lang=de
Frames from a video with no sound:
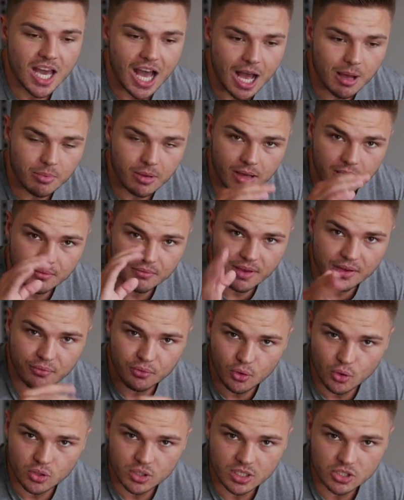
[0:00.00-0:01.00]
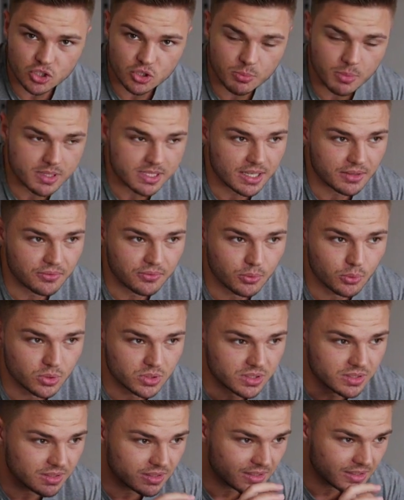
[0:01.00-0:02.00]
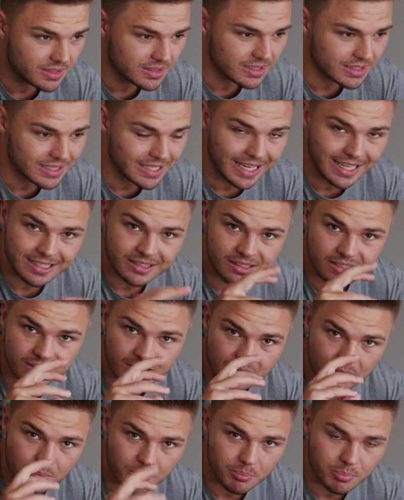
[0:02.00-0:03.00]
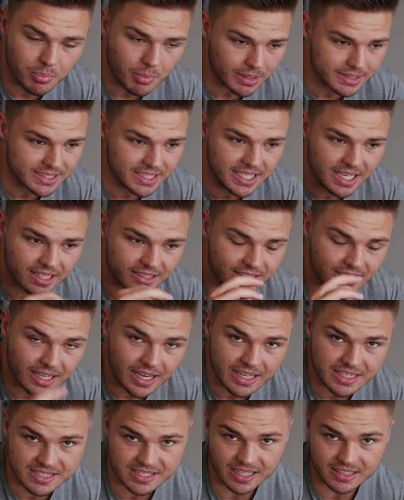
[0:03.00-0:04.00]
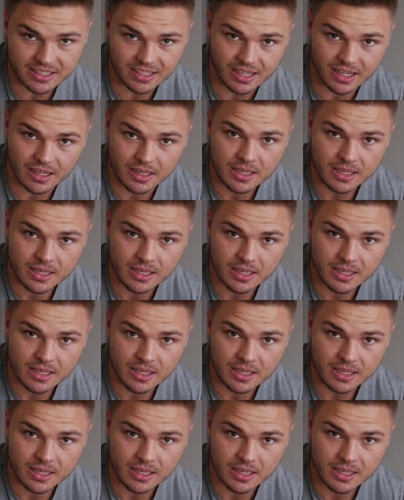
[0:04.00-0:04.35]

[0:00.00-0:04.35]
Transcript: Aber wer von euch hat schon mal seinen Fuß gedehnt, massiert etc.?